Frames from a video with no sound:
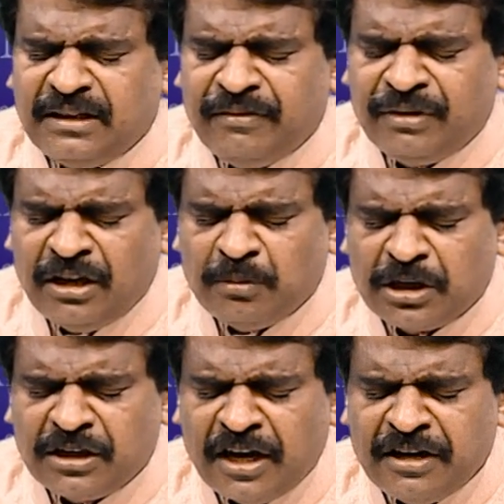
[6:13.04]
தேவனே
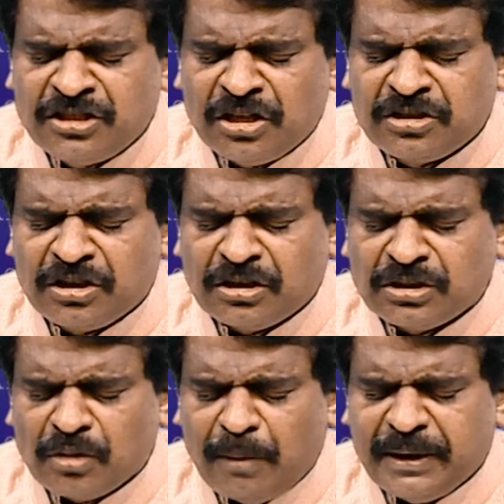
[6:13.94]
உமக்கு நன்றி
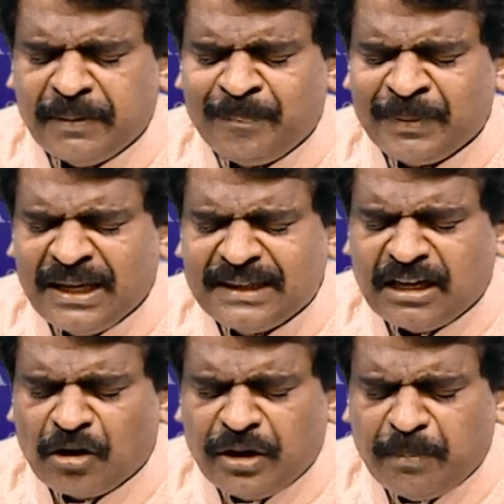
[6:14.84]
செலுத்துகிறார் சுவாமி
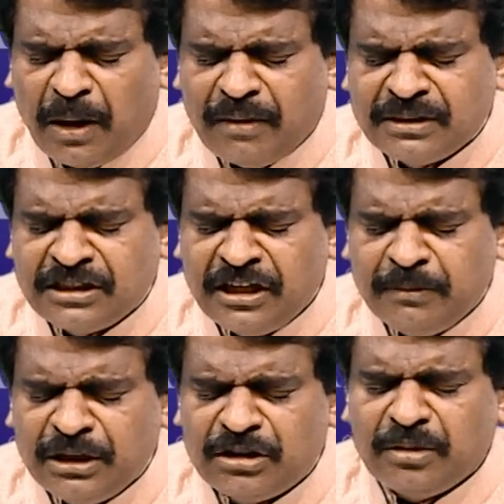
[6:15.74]
தங்களுடைய பாவத்தை
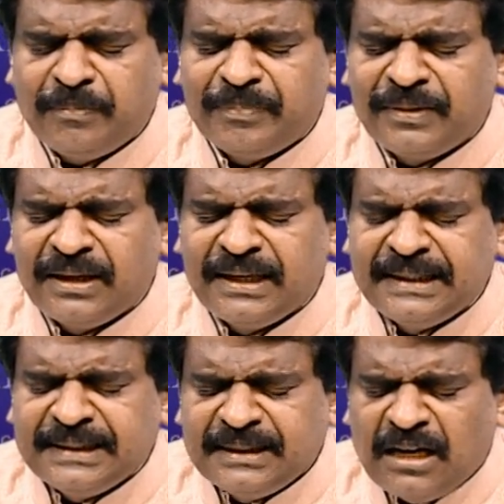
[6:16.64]
நிமித்தம்
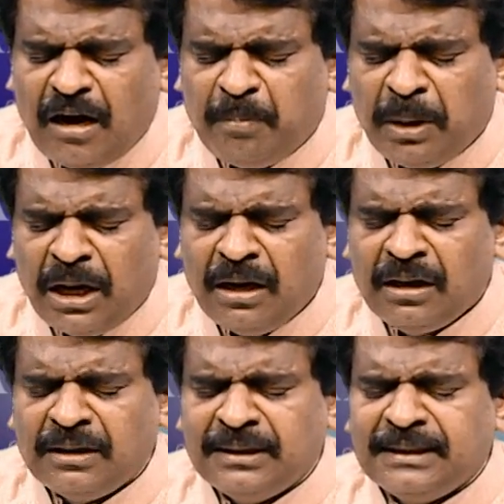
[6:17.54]
அப்பா
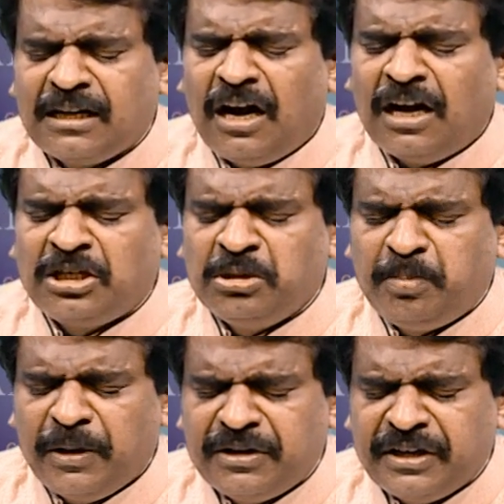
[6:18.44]
காட்டு
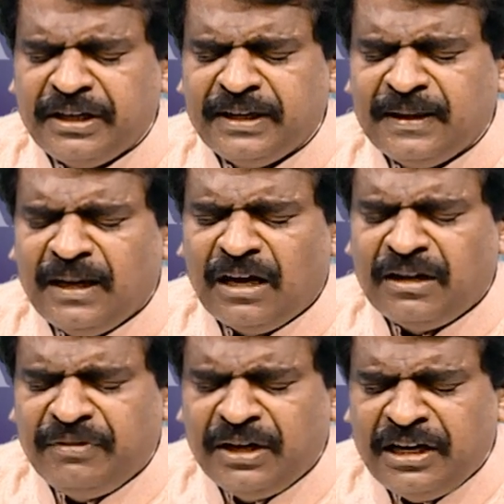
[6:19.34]
பன்றி
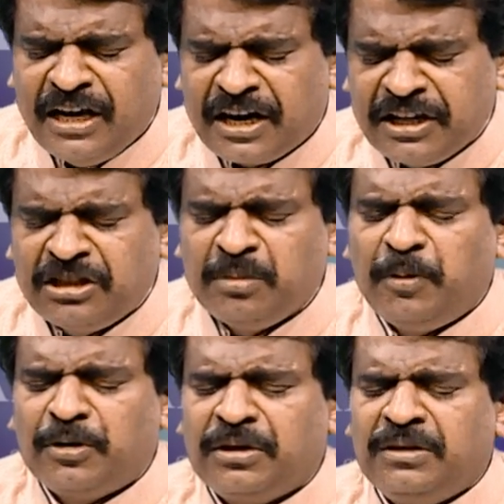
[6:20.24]
அந்த வேலியை அடைத்து
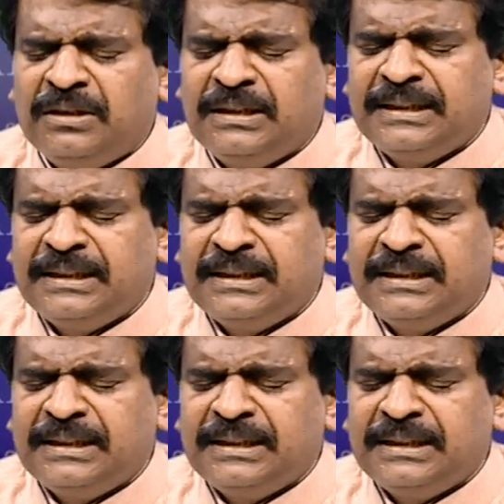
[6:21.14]
போட்டது